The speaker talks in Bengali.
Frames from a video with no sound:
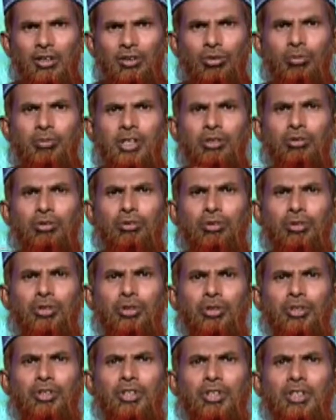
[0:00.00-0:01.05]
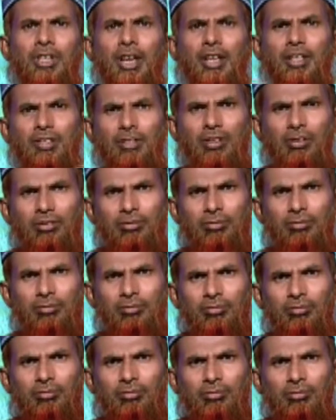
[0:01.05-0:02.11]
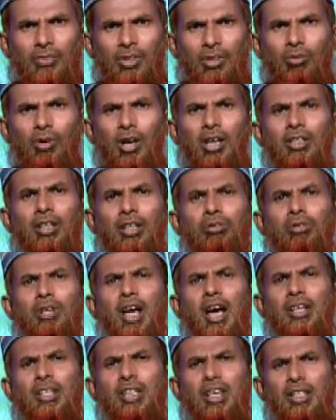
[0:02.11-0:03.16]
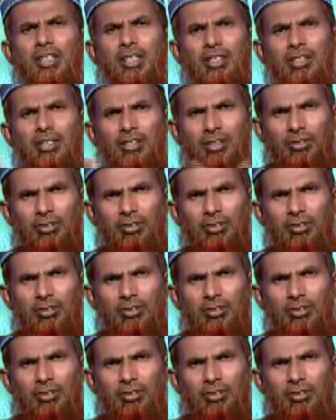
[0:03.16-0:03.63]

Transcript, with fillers: তোমার তো কোনো শরিক নেই ওয়াহদাহুল আশারিক